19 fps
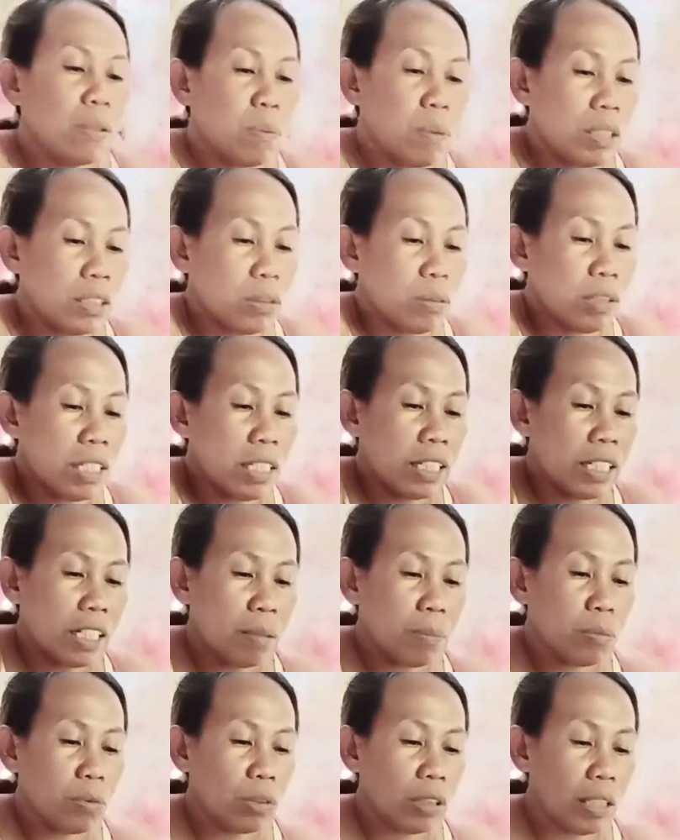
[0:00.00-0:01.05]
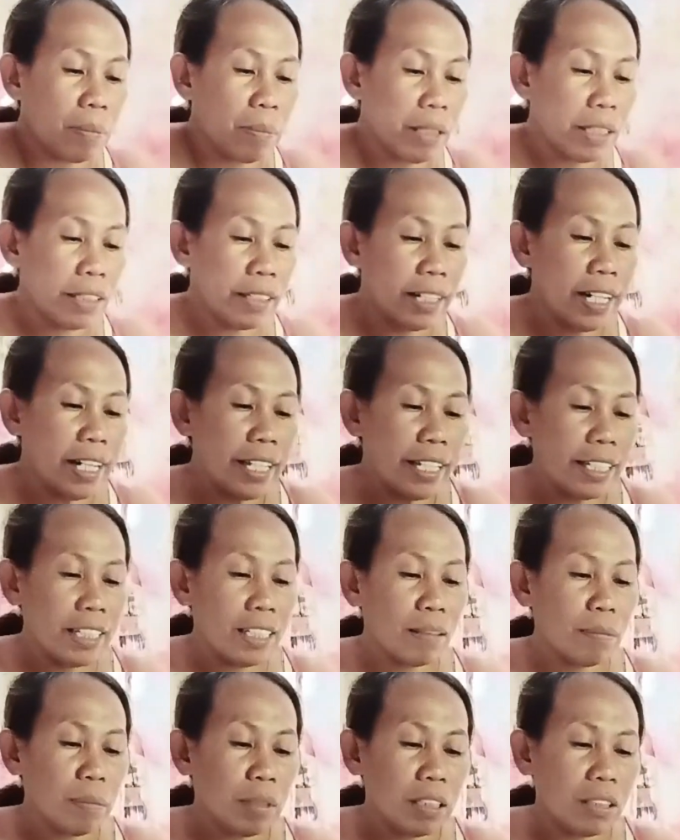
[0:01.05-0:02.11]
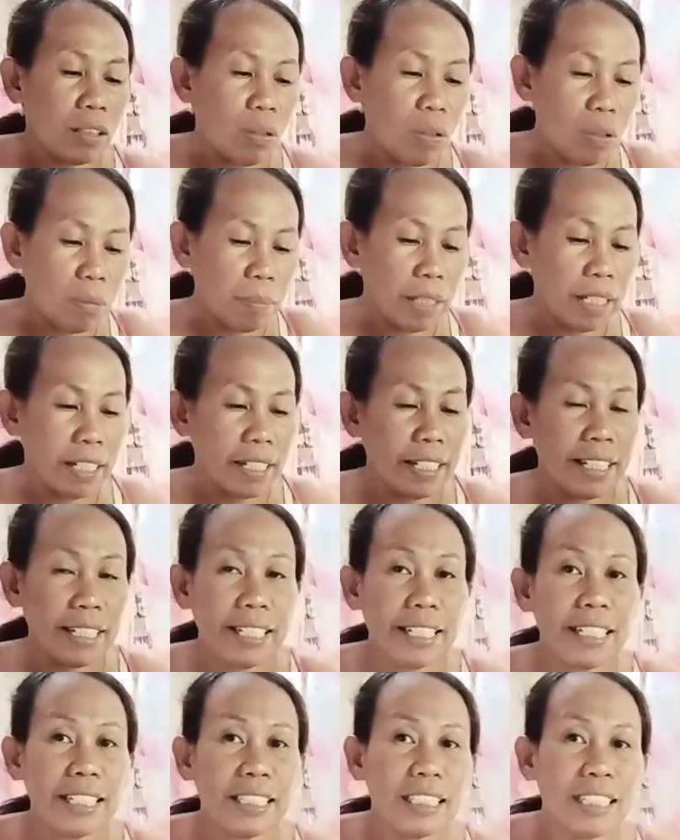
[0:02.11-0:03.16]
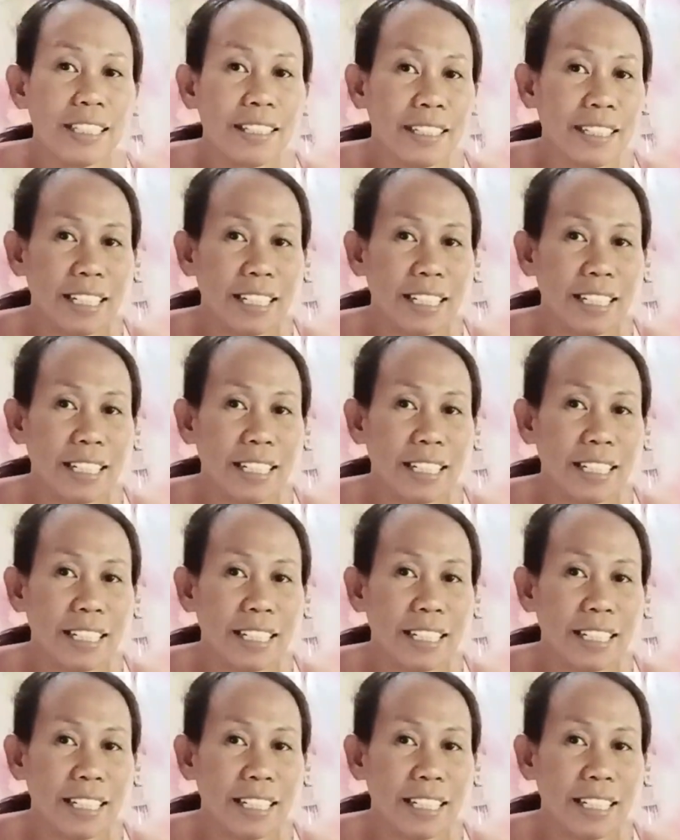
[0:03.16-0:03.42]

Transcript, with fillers: Huwag nyo din kalimutang mag-like at mag-comment.